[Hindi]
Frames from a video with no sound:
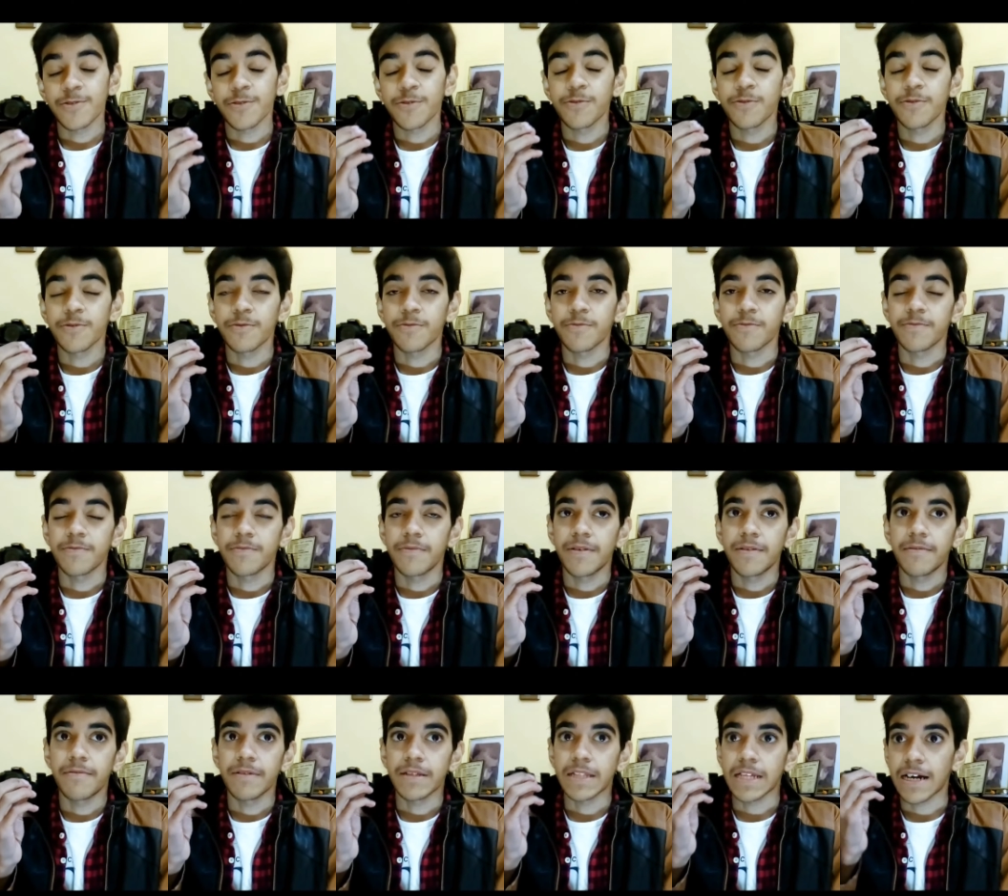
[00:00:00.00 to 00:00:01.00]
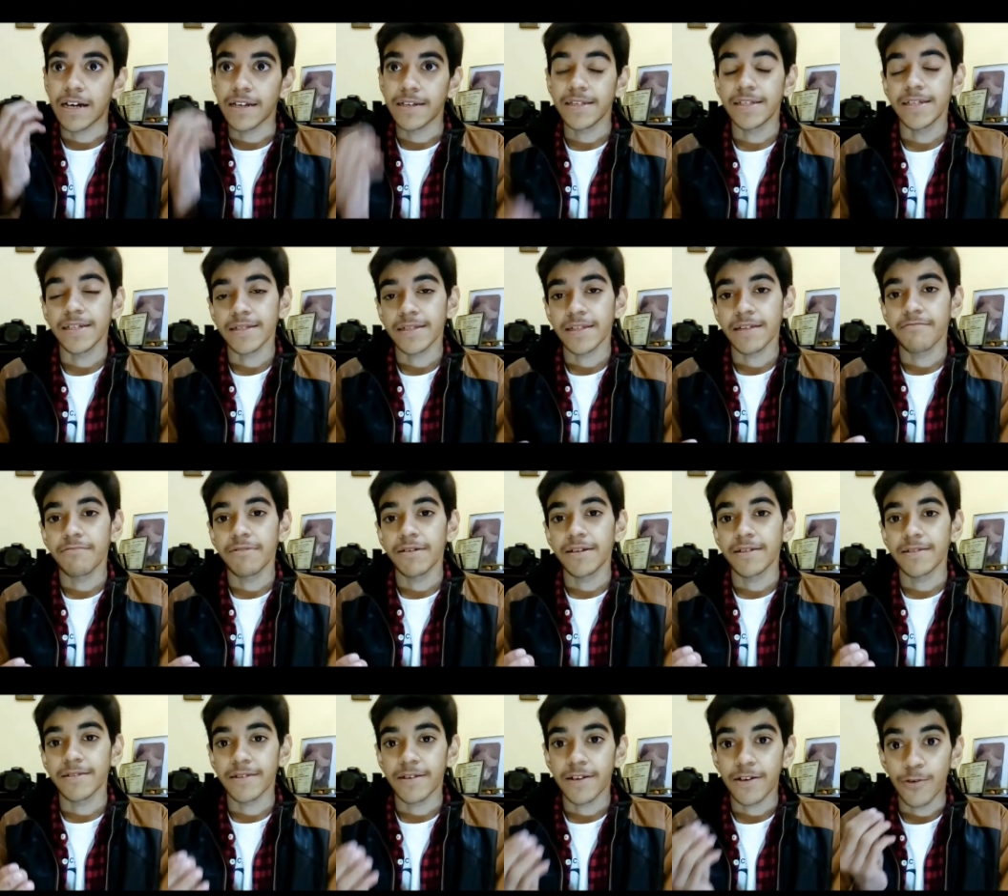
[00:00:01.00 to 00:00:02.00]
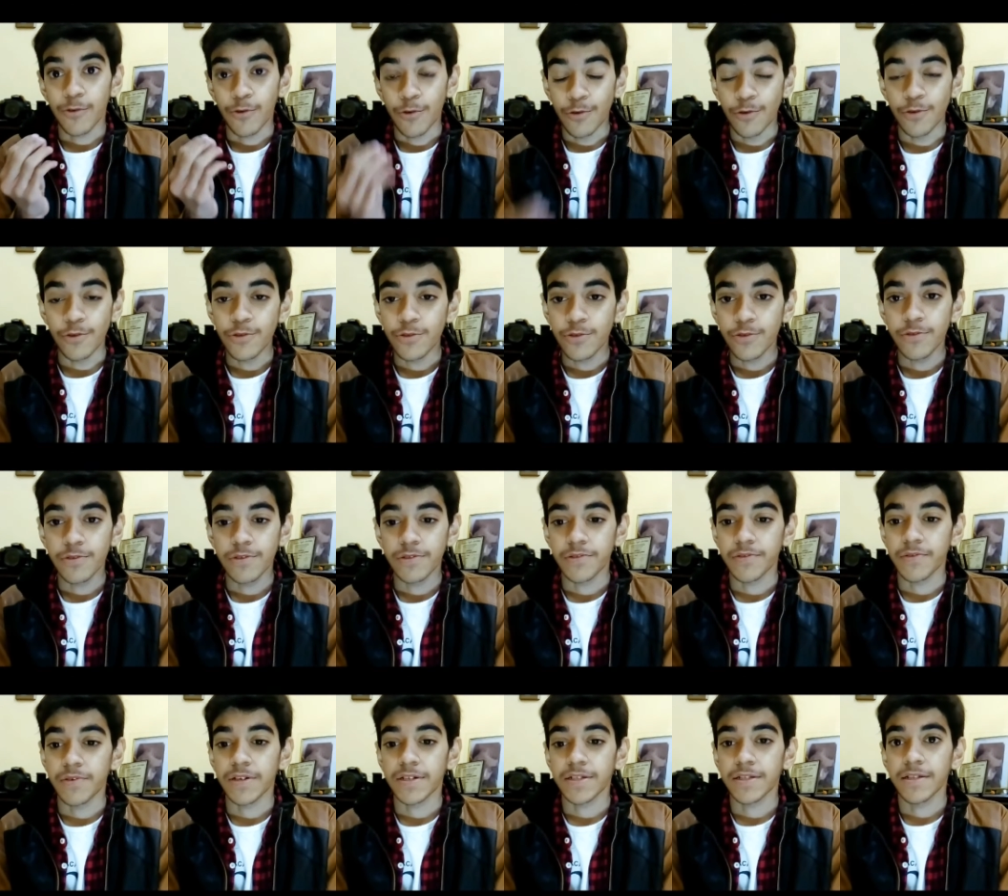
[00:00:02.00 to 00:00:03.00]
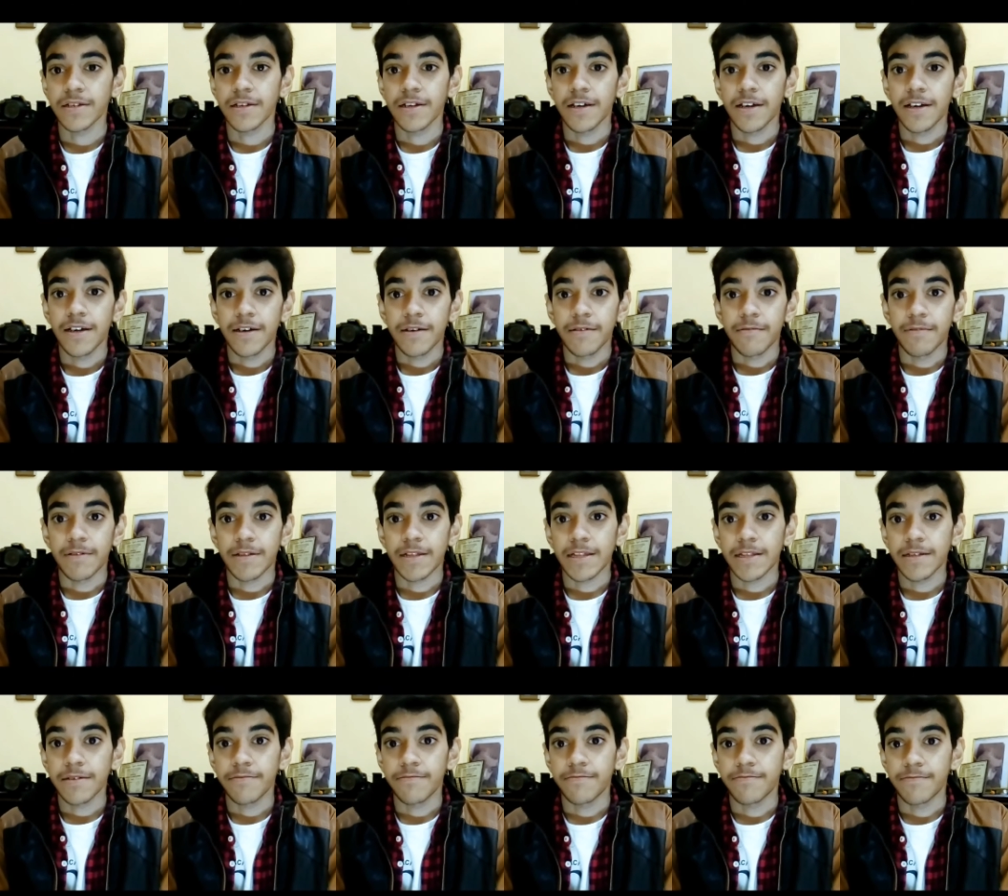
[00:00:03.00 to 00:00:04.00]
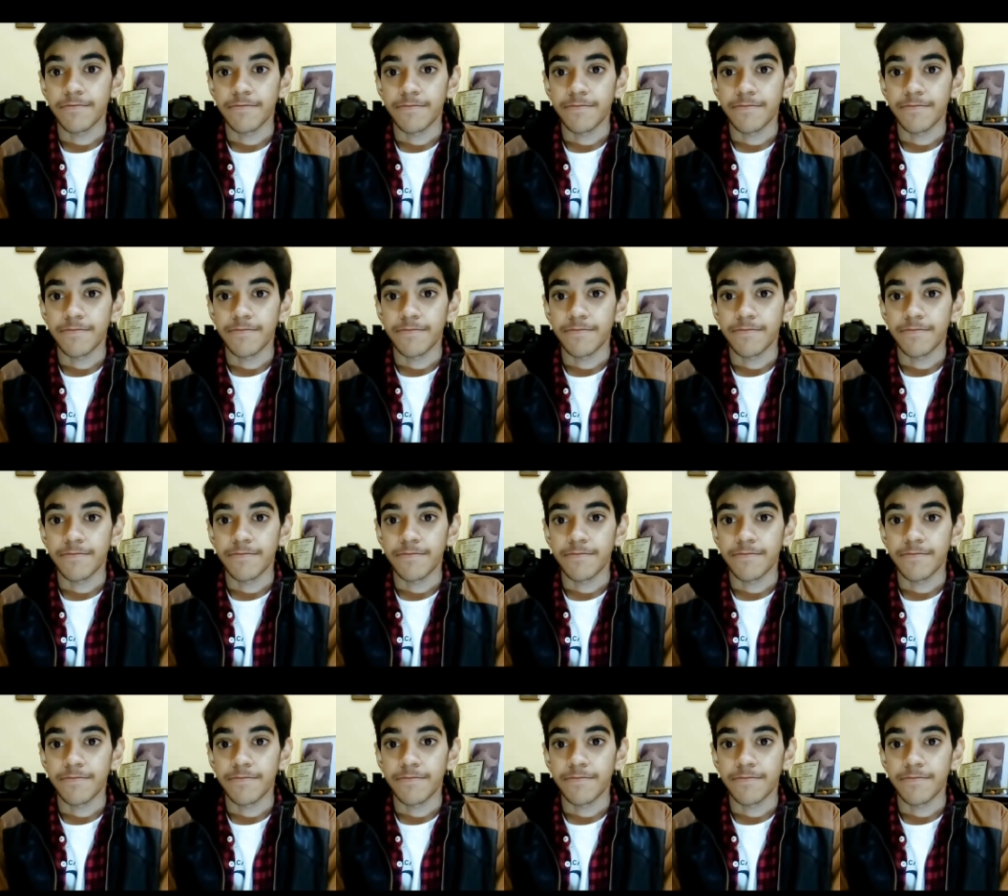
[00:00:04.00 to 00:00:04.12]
तो मैं बता नहीं सकता मैं कितना खुश हूँ इस वक्त मतलब